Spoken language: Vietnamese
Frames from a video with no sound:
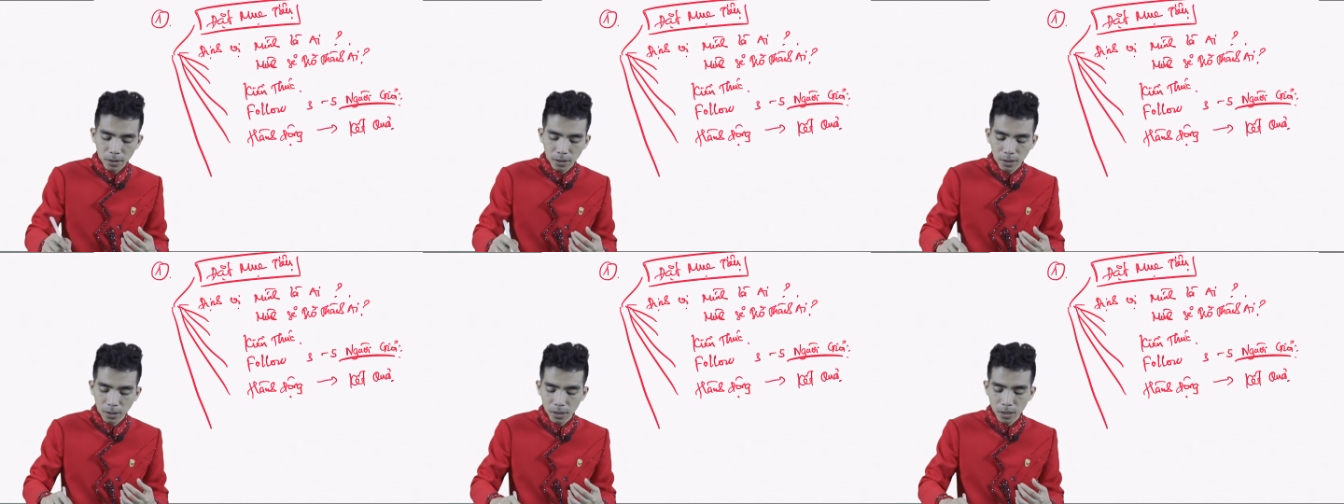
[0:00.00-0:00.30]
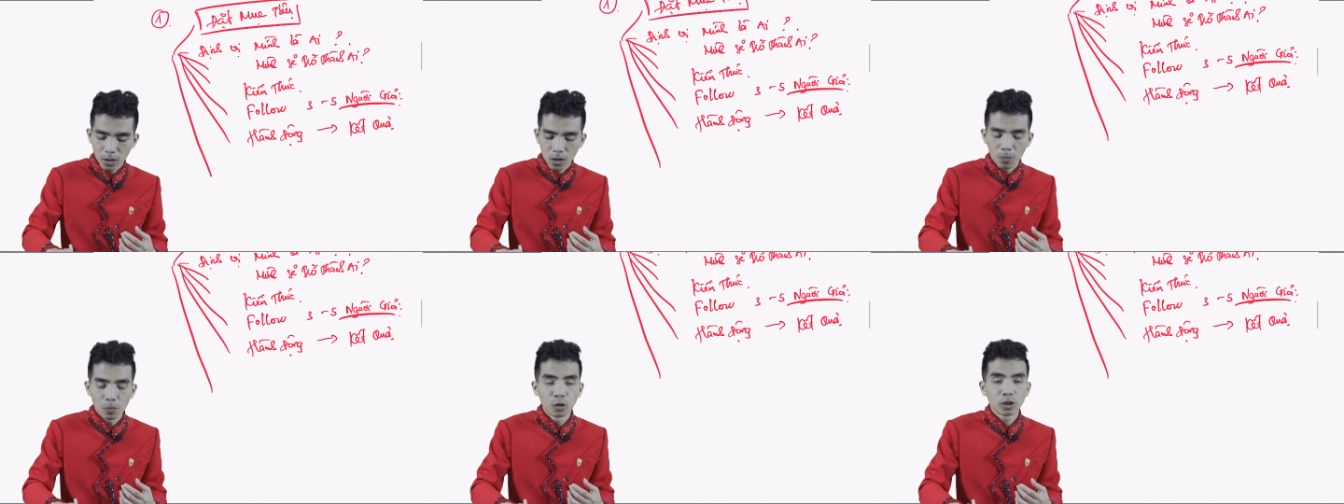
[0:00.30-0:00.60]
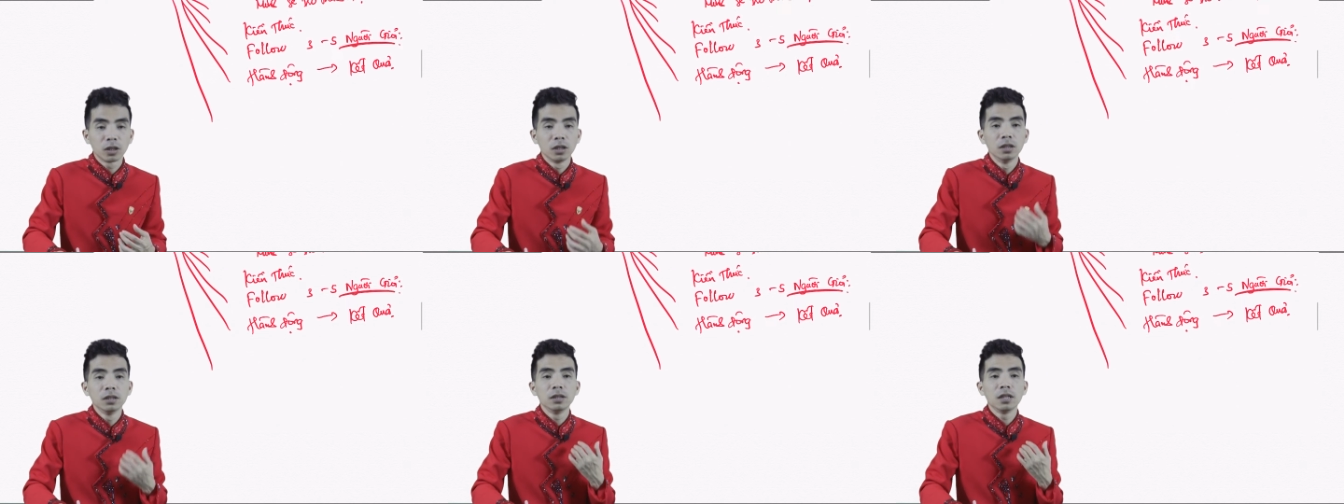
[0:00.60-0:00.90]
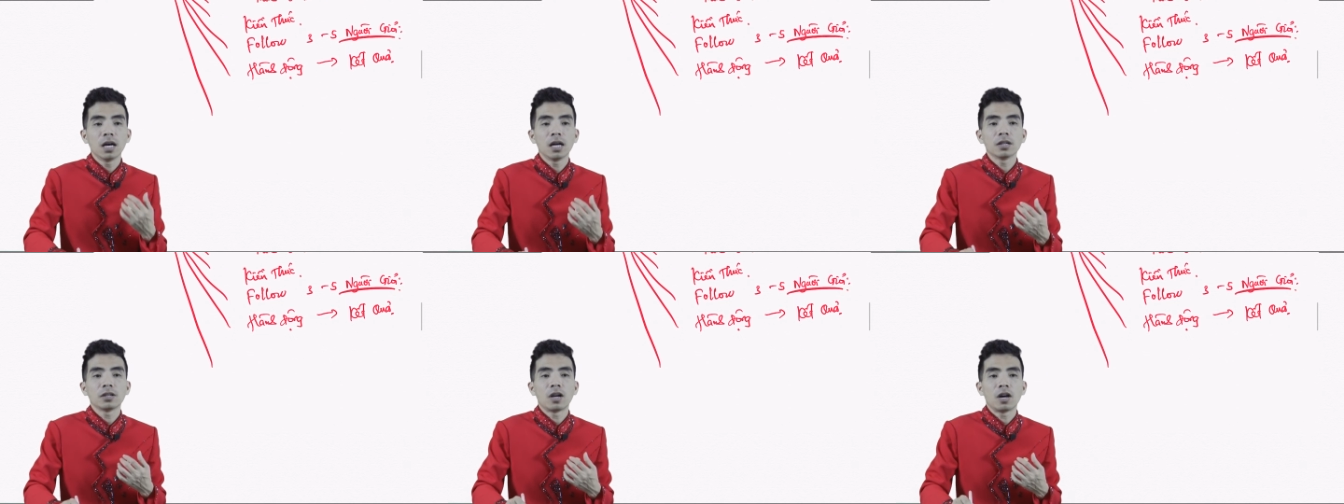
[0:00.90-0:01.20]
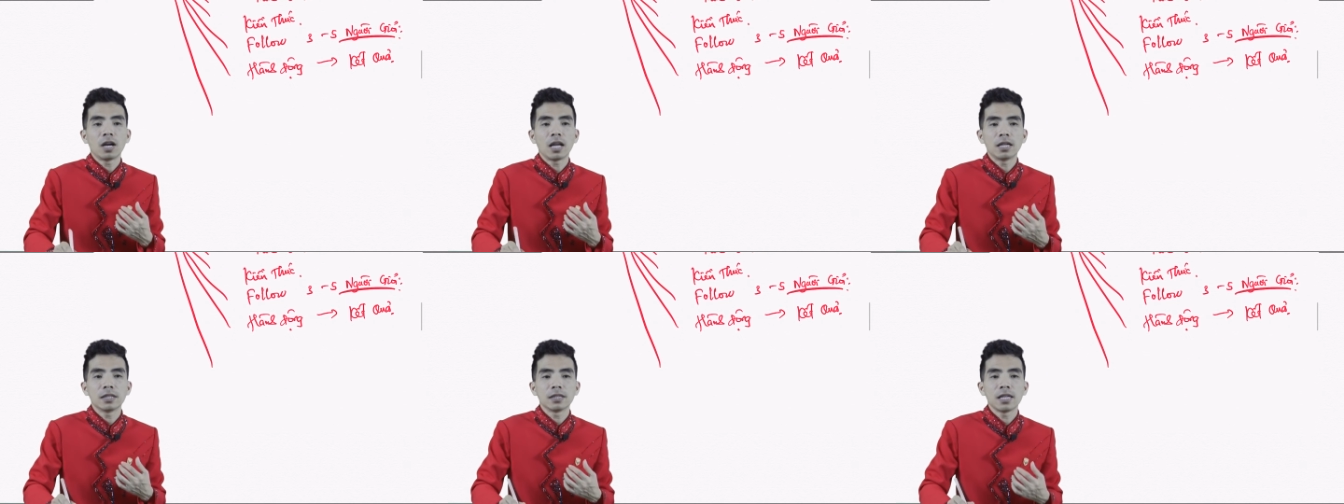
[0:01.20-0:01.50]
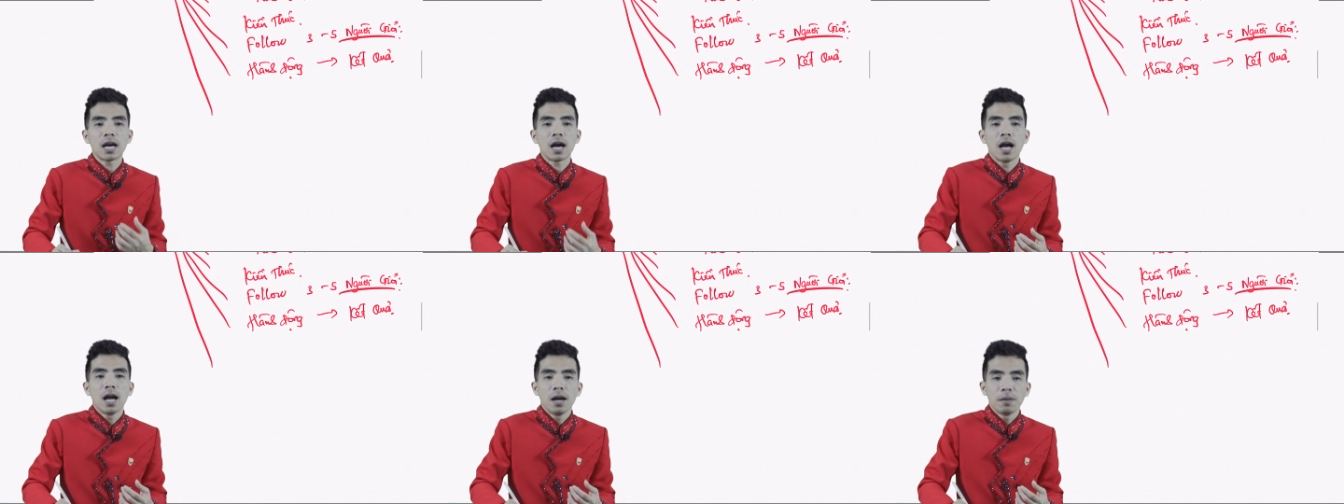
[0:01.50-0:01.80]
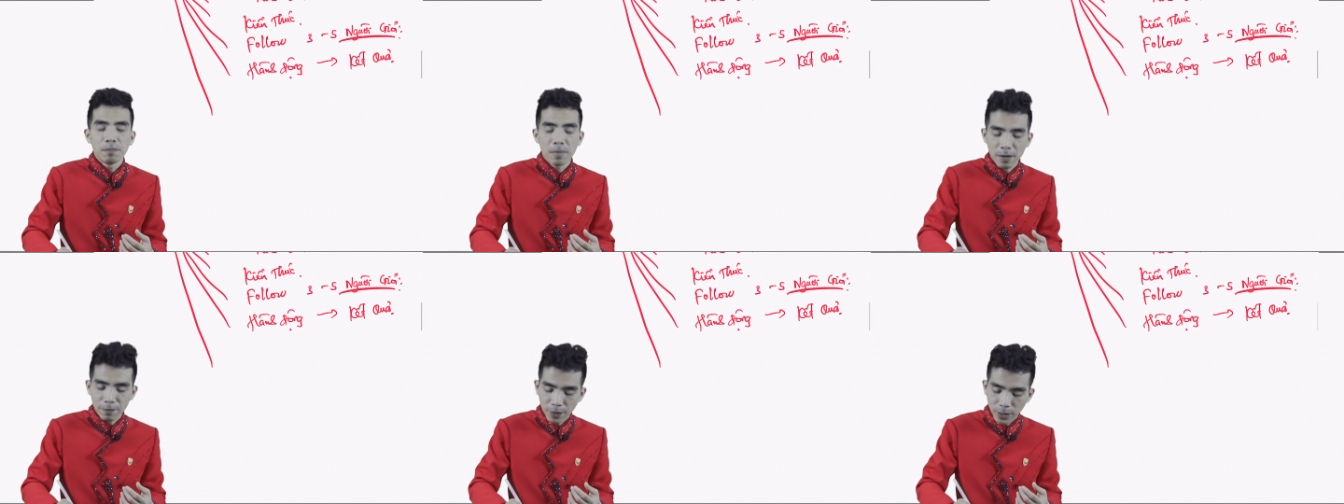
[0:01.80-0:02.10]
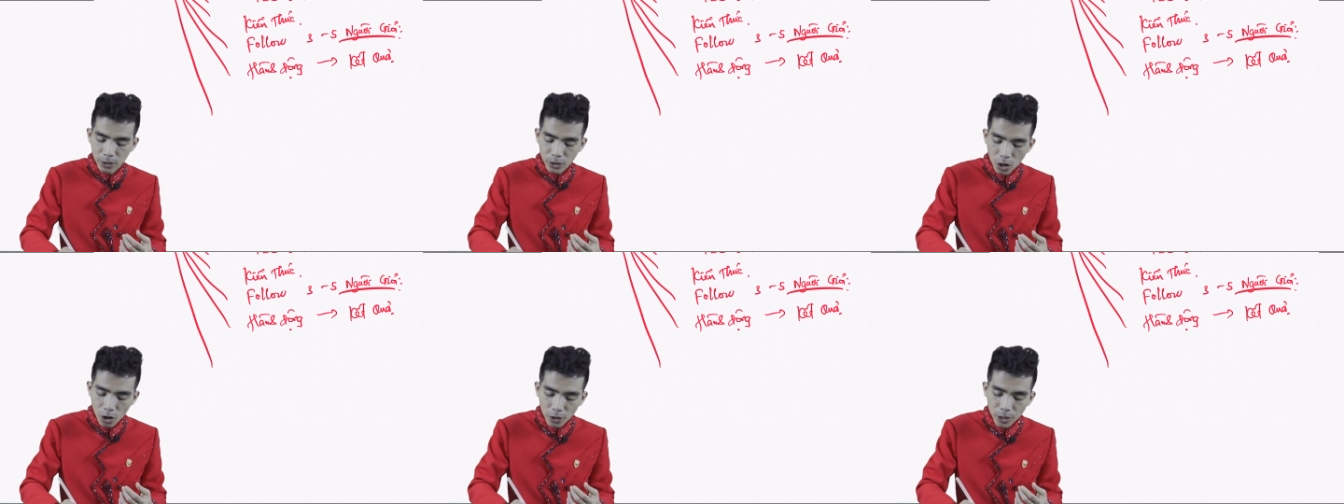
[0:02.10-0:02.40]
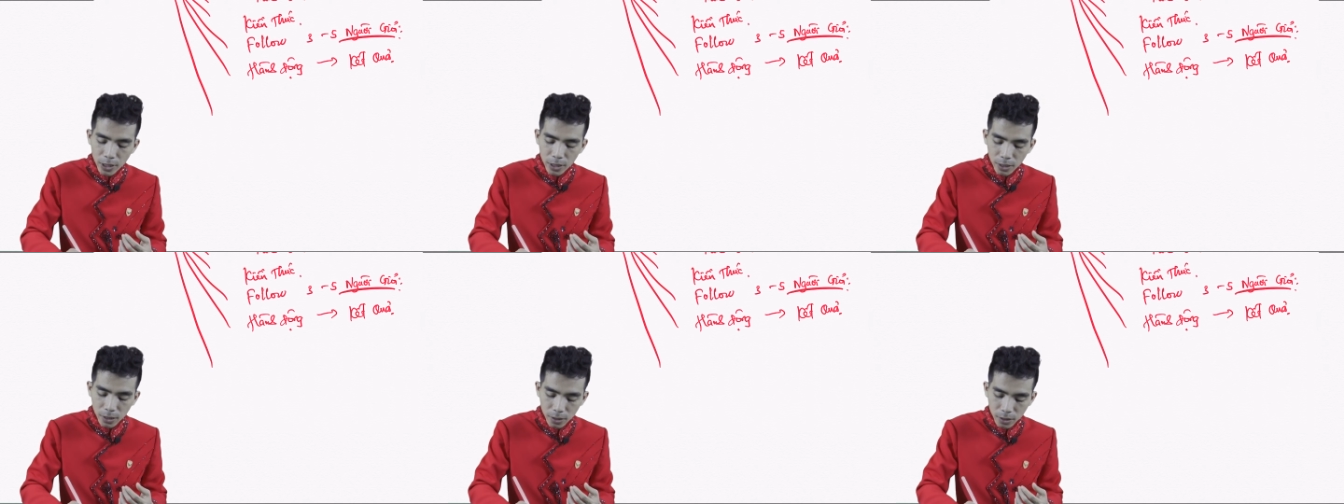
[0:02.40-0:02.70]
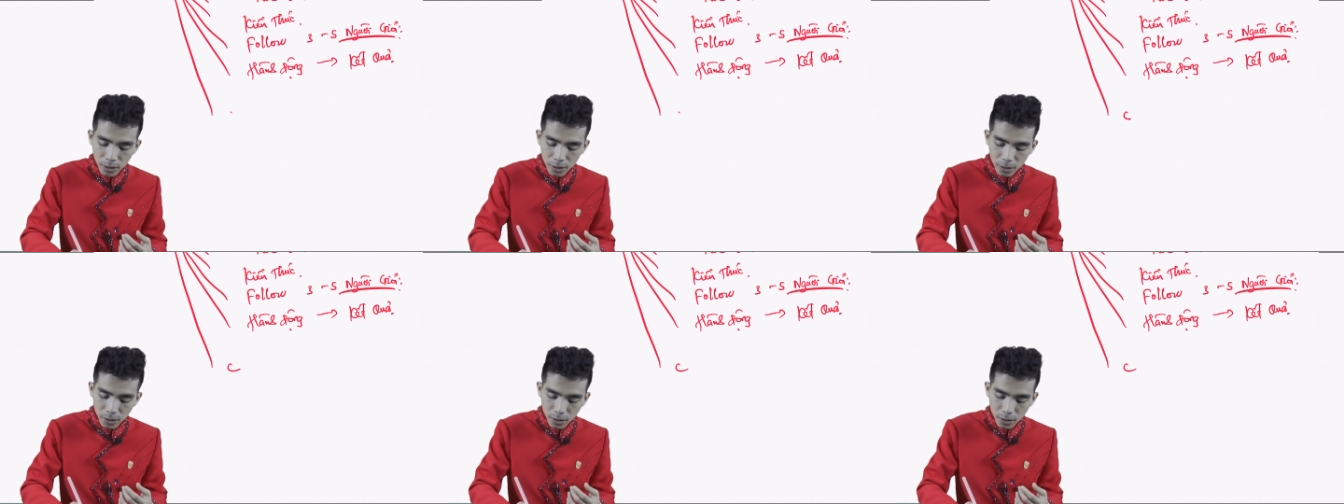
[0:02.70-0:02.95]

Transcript: thì có một thứ nữa đó là gì ạ bạn phải cho đi